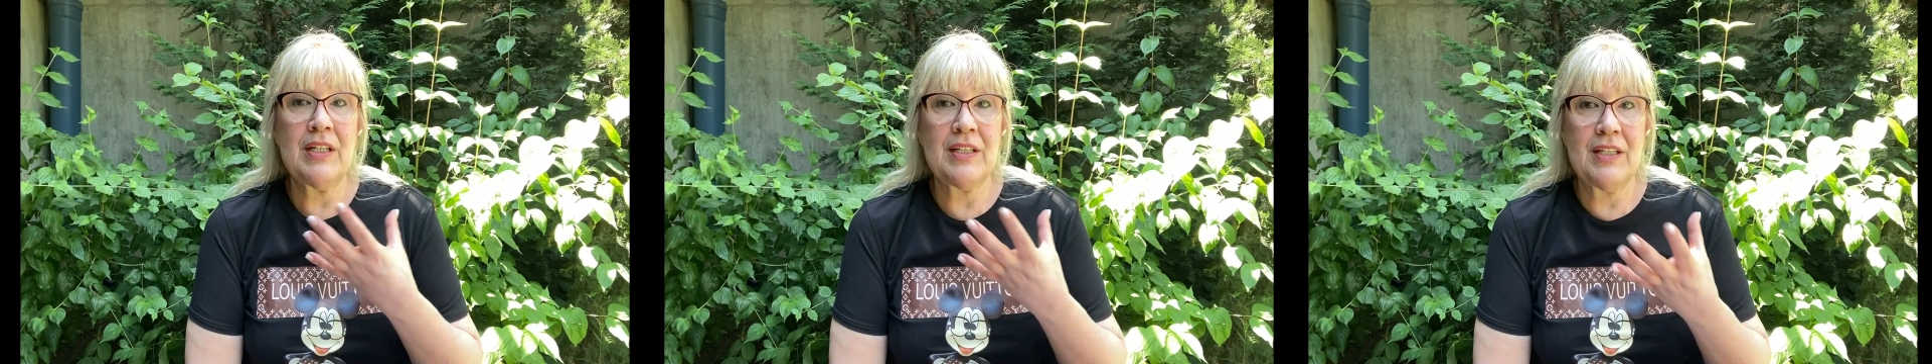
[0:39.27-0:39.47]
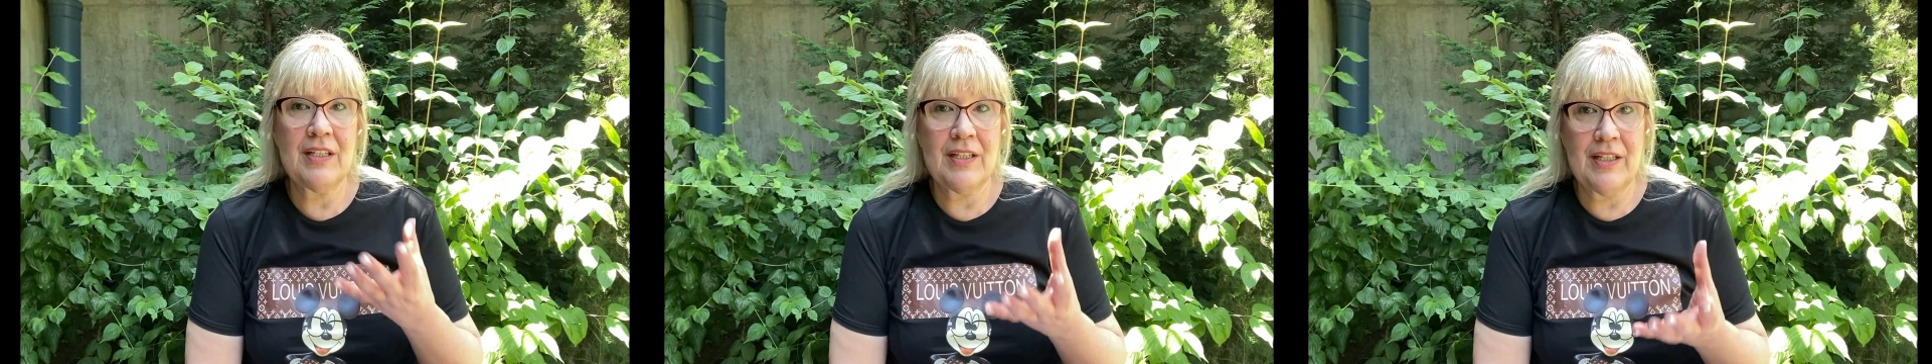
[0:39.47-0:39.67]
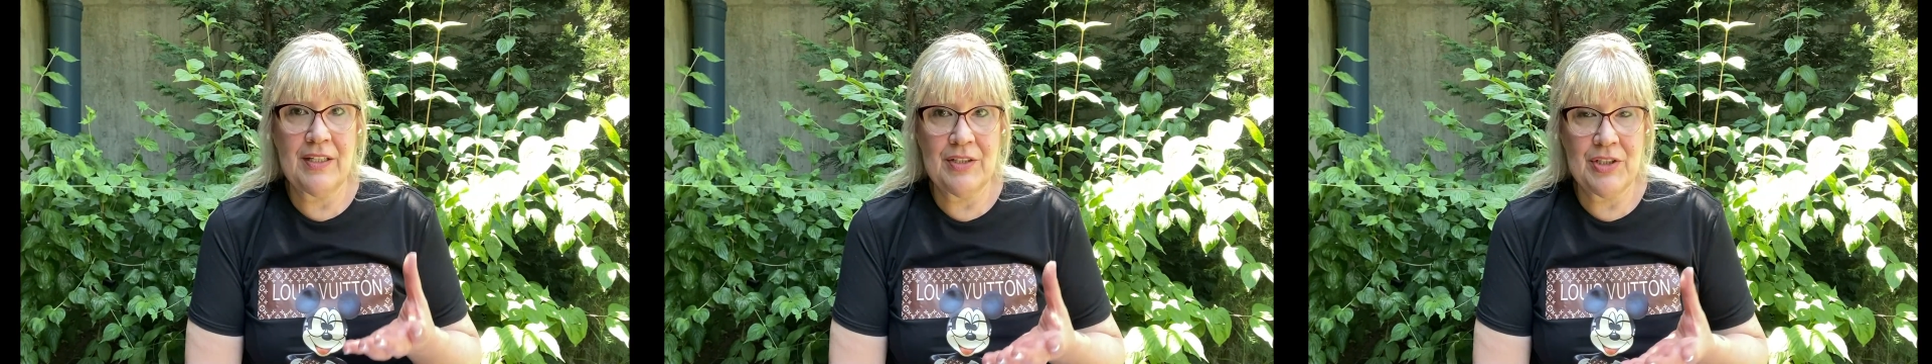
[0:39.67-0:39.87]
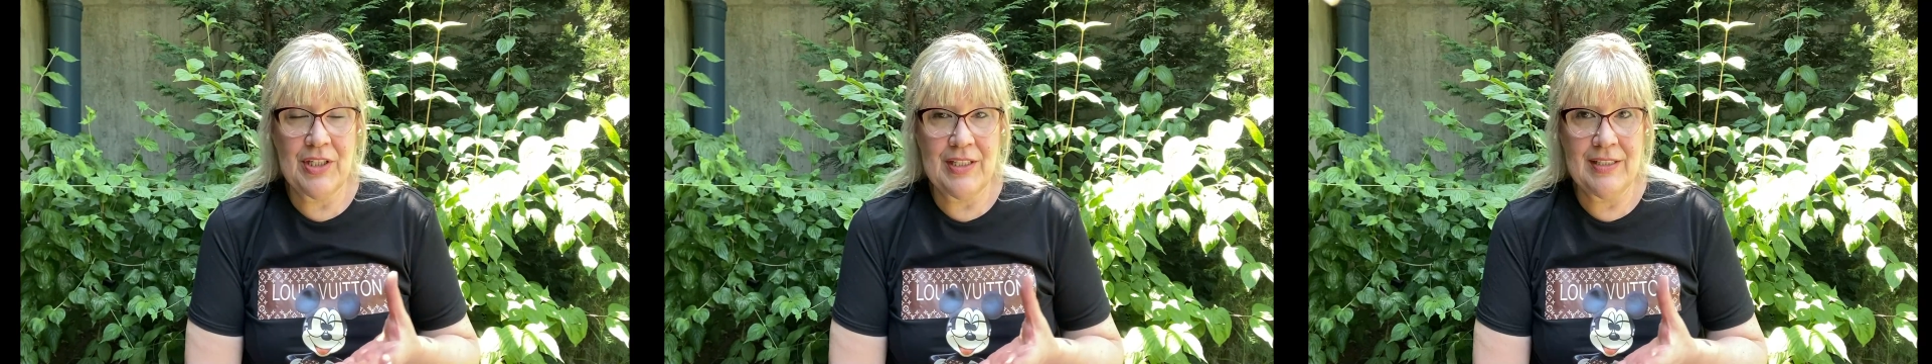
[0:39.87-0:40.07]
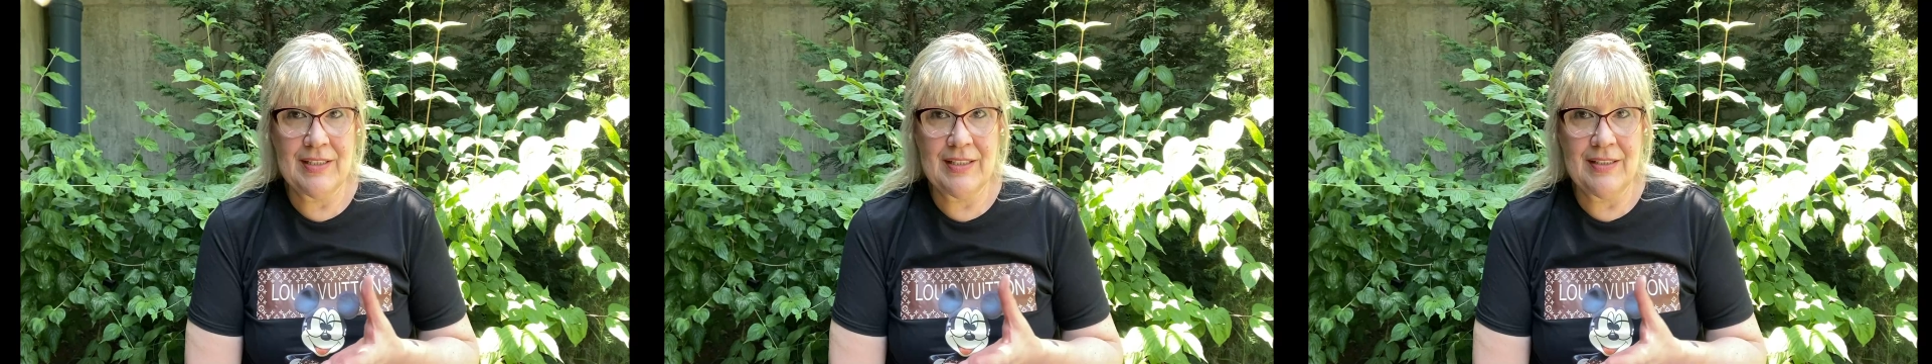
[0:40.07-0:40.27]
dakika
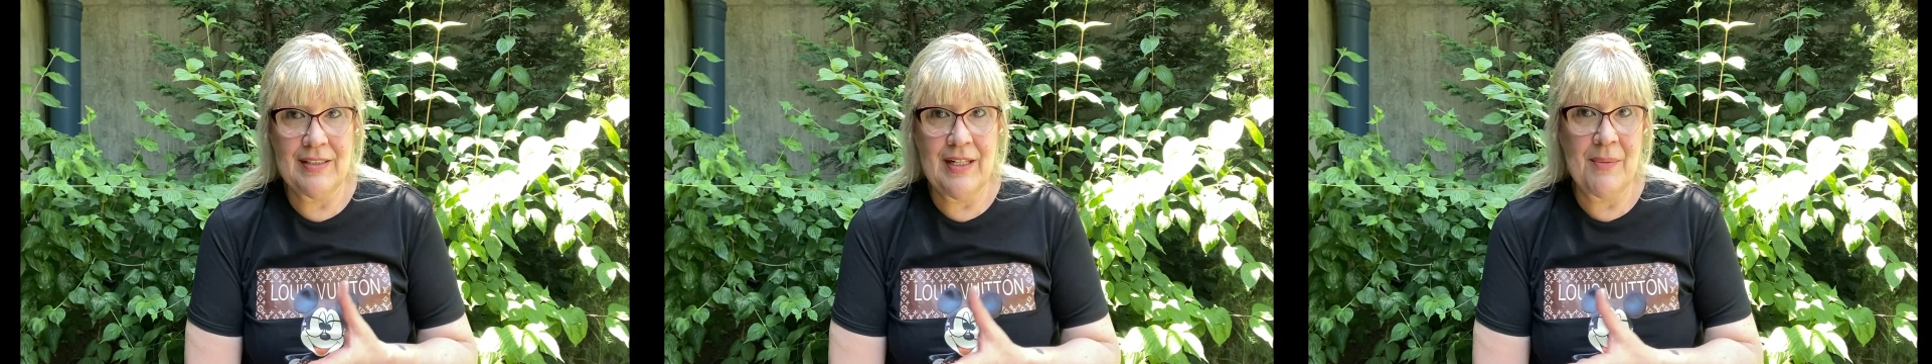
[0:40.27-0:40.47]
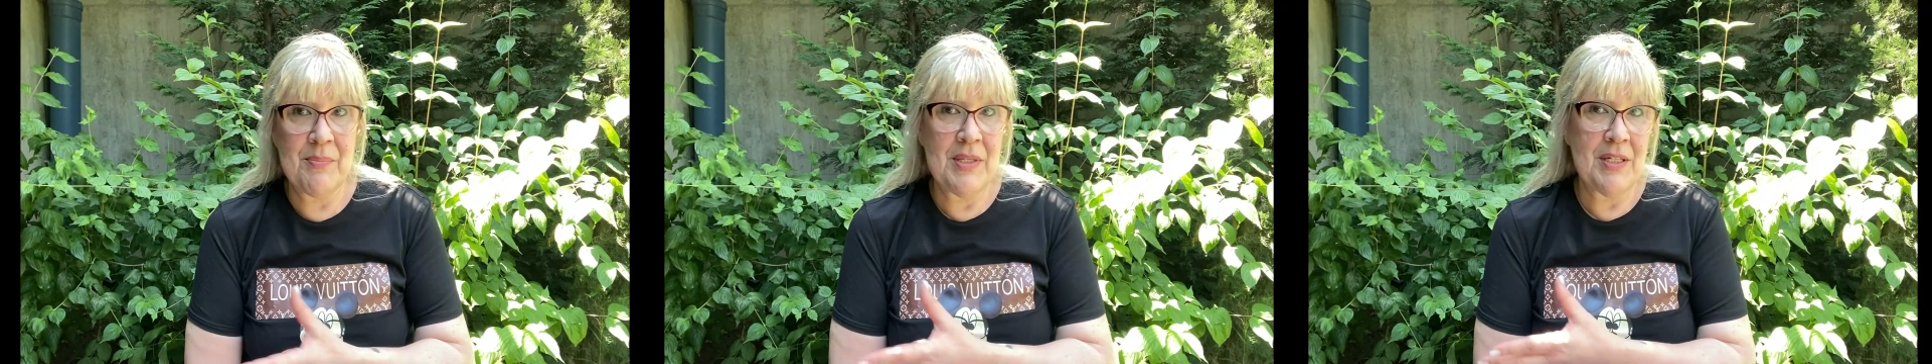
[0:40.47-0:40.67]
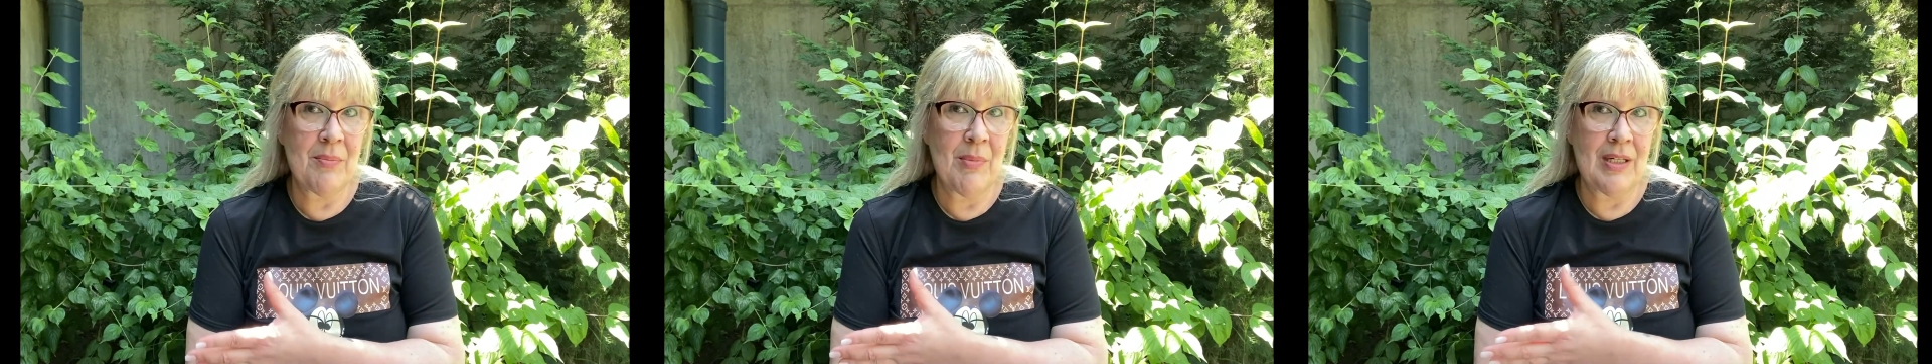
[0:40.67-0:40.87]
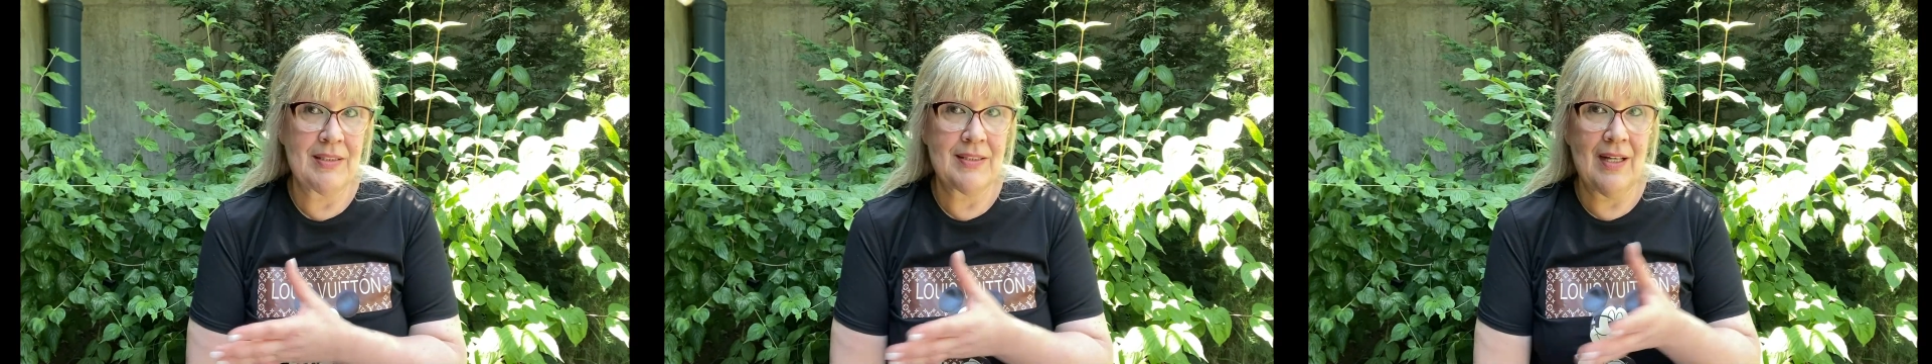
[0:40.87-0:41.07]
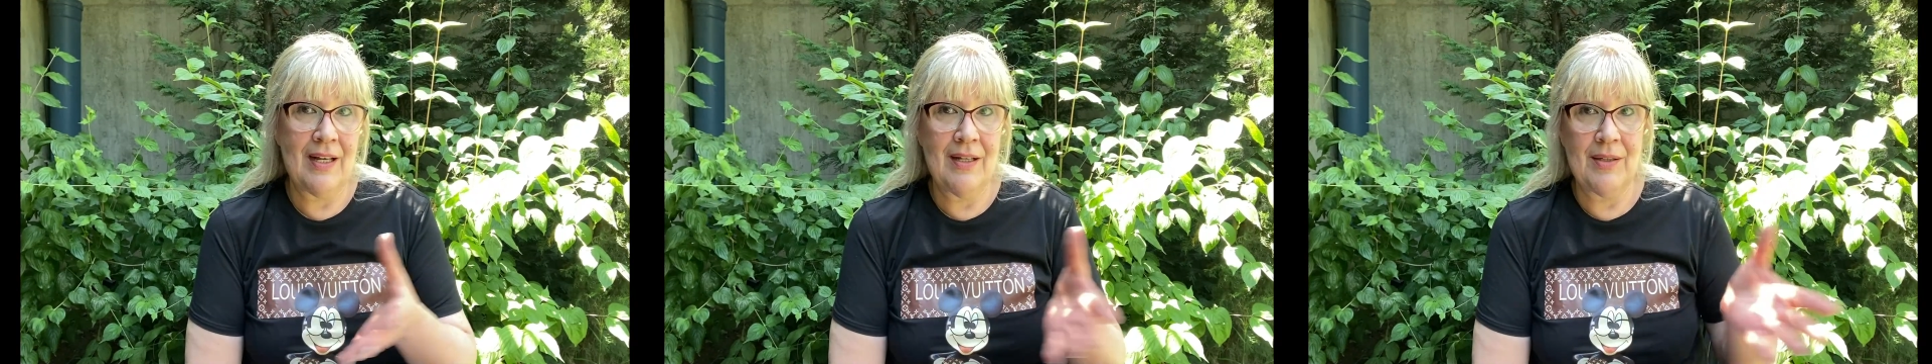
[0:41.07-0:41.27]
içerisinde bir
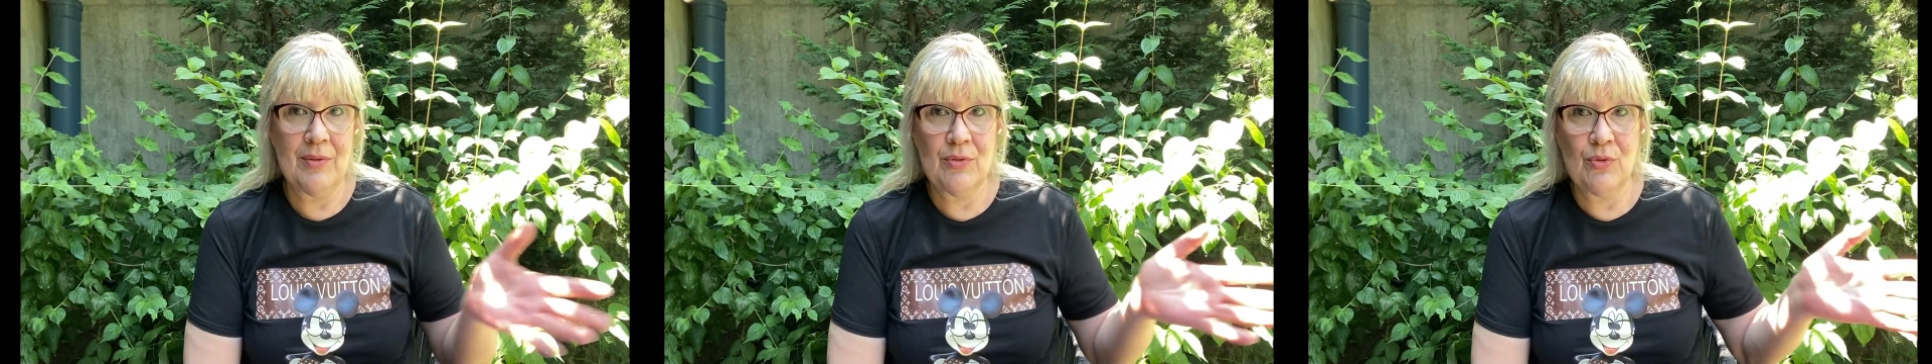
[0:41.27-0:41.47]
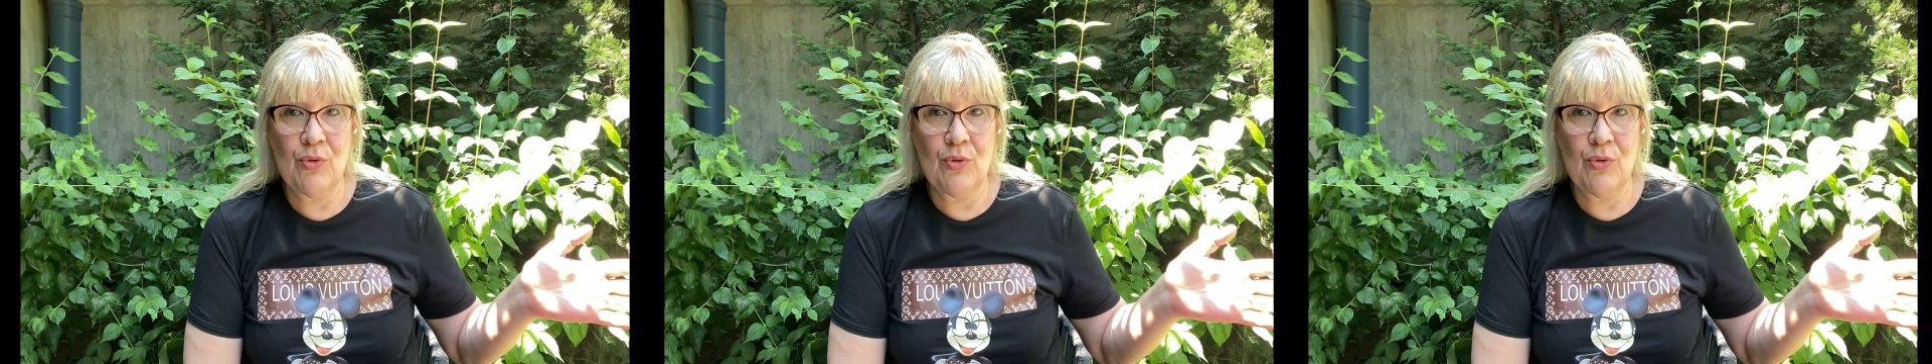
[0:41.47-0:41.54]
masa